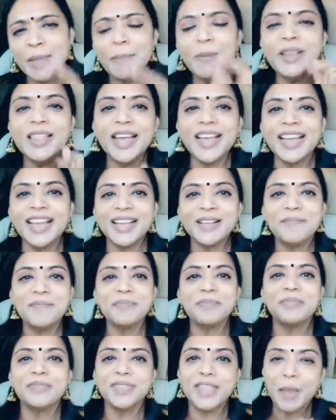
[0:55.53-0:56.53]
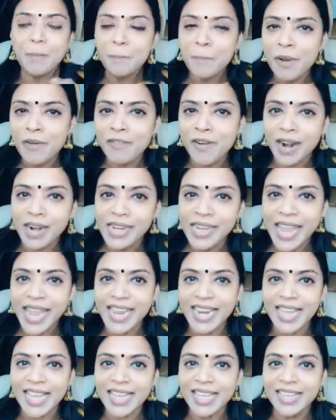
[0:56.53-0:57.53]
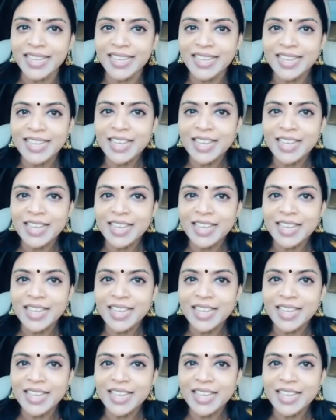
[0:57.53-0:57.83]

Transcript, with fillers: இப்படிதாங்க நம்ம வாழ்க்கையில